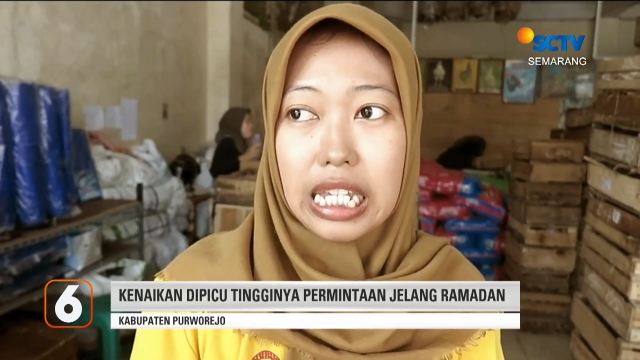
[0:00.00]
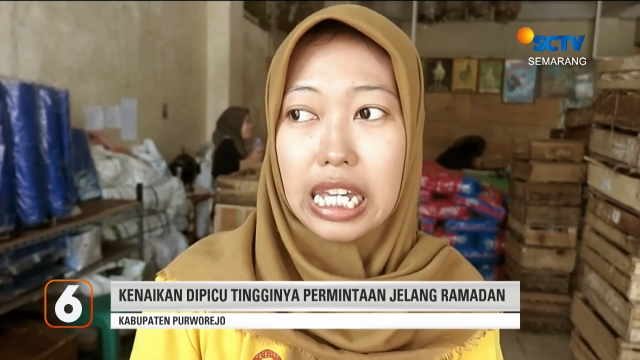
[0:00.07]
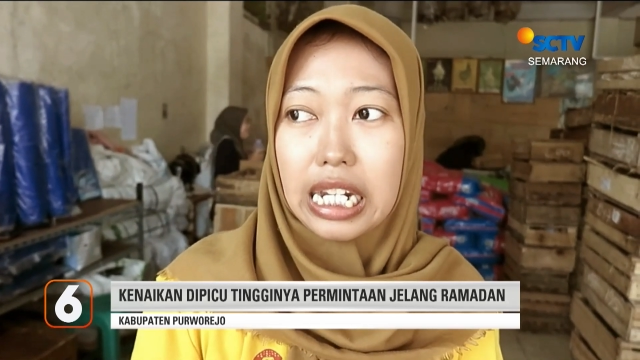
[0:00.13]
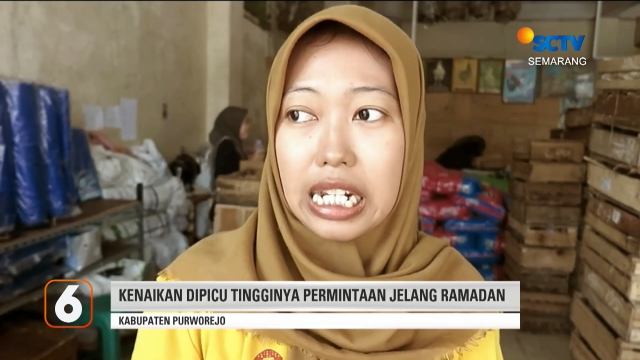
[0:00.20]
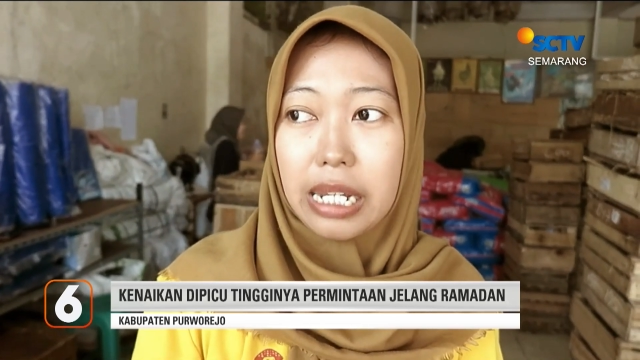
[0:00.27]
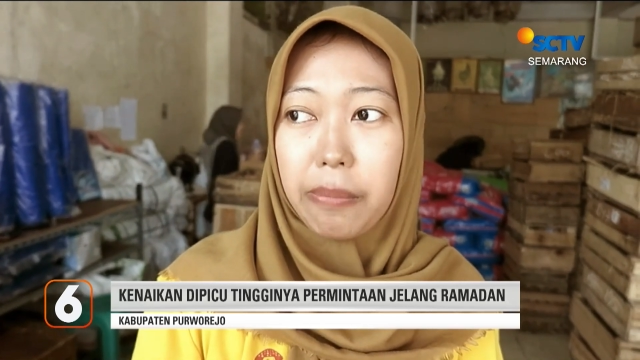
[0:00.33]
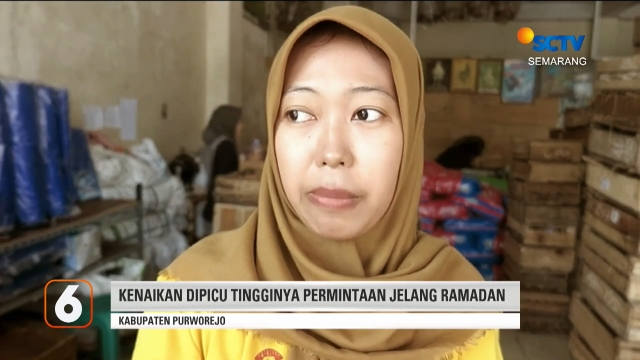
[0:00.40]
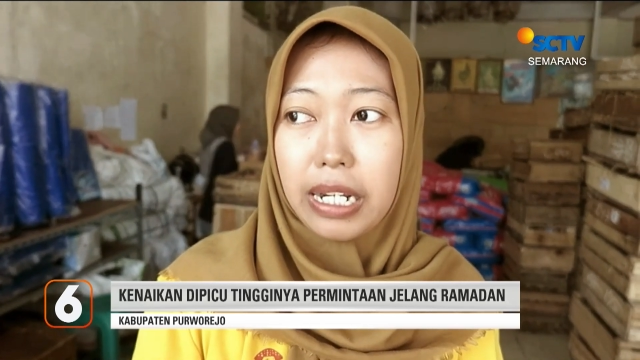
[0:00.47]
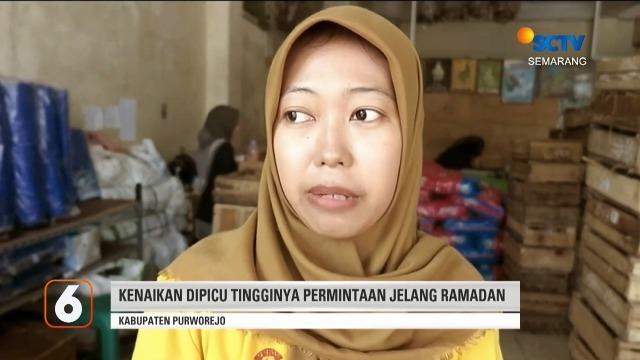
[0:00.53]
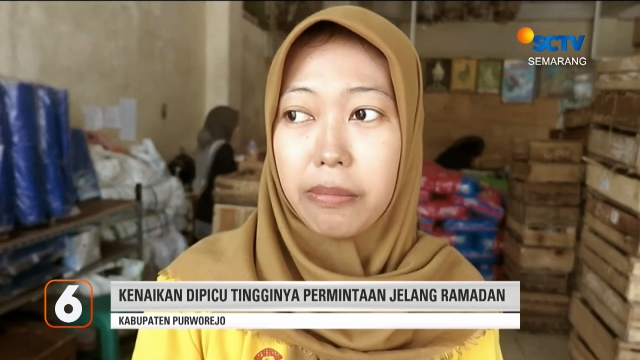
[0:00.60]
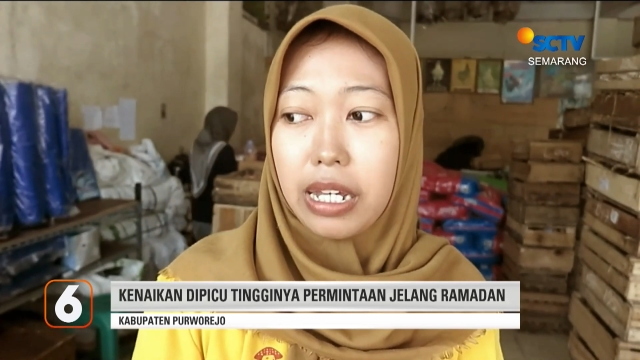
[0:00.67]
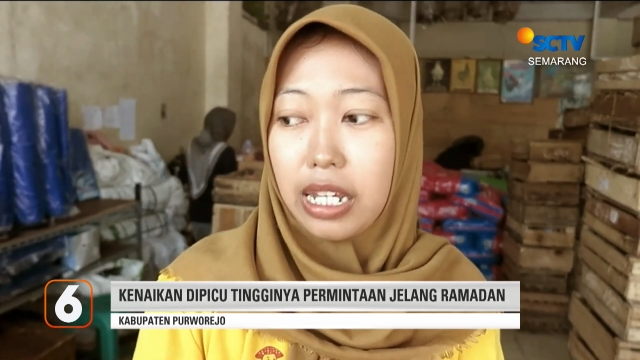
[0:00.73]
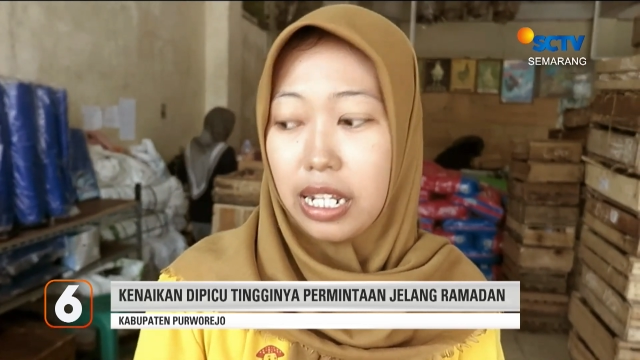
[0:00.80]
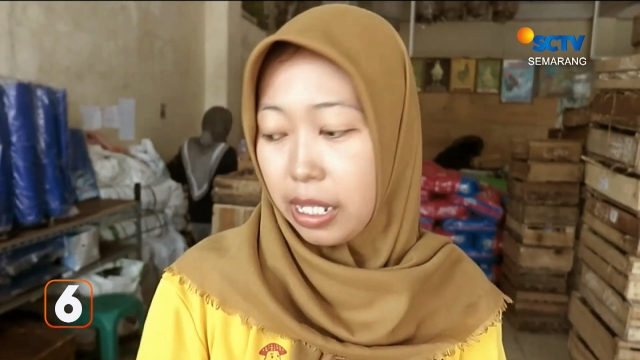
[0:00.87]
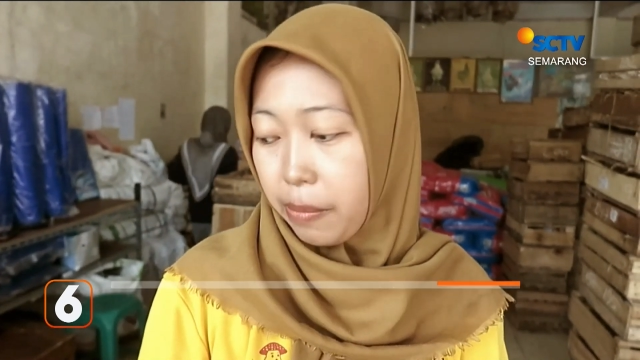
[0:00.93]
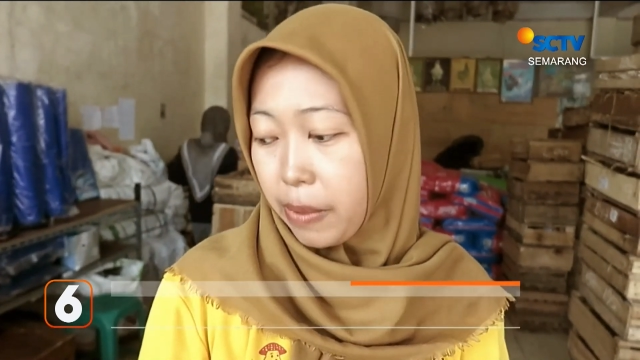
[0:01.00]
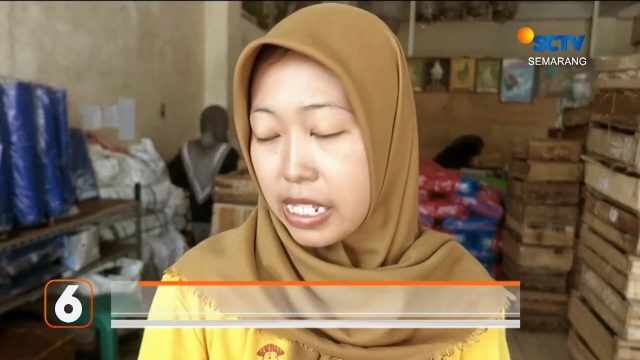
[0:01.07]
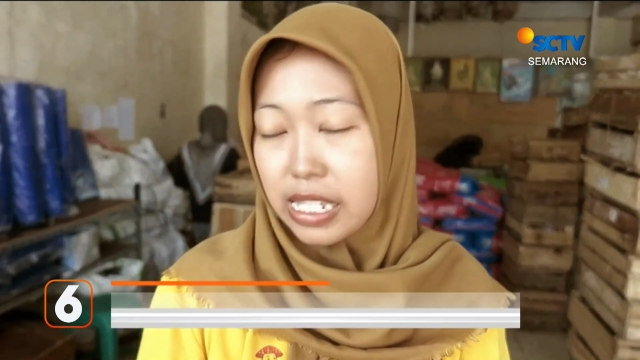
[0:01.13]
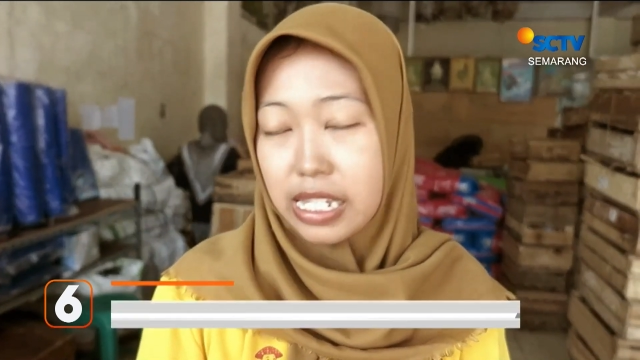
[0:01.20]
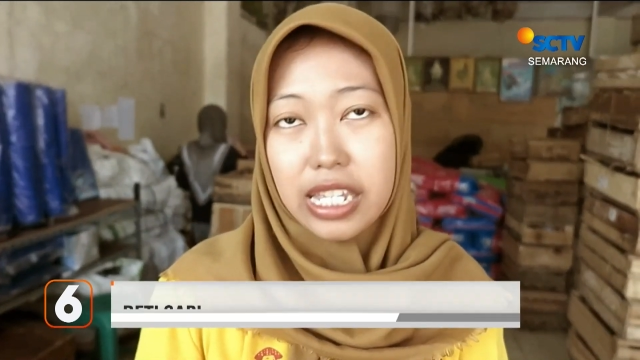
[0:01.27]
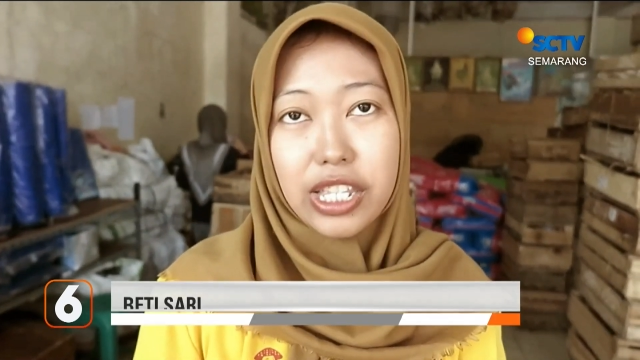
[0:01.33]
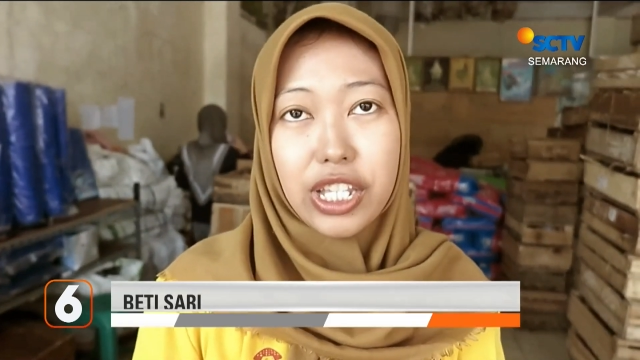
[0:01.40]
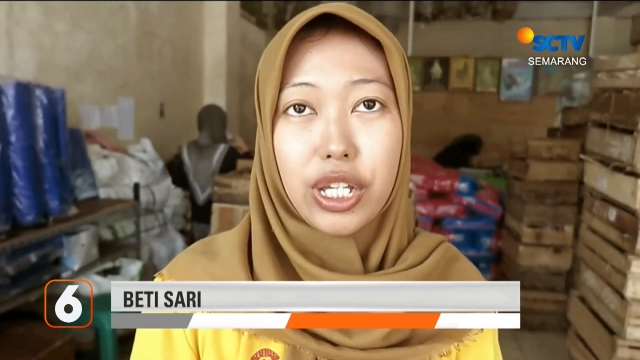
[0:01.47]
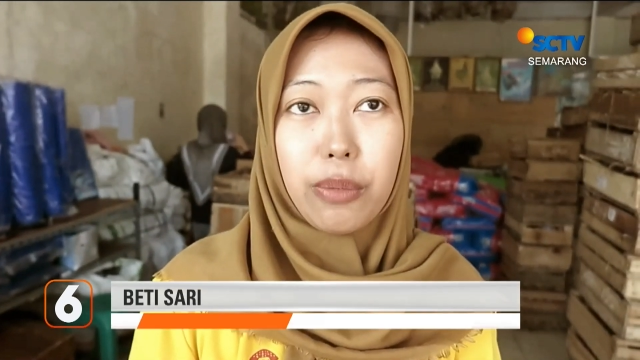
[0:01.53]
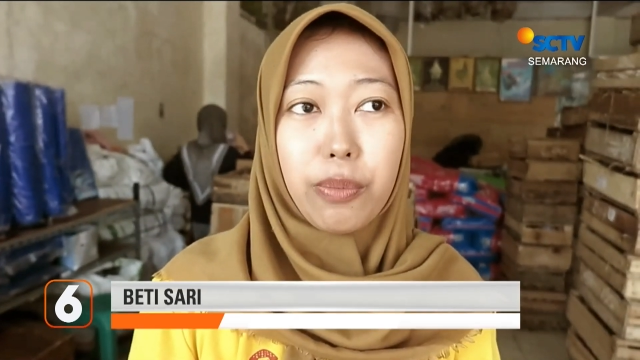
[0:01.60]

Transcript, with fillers: Ini harga paling mahal ya biasanya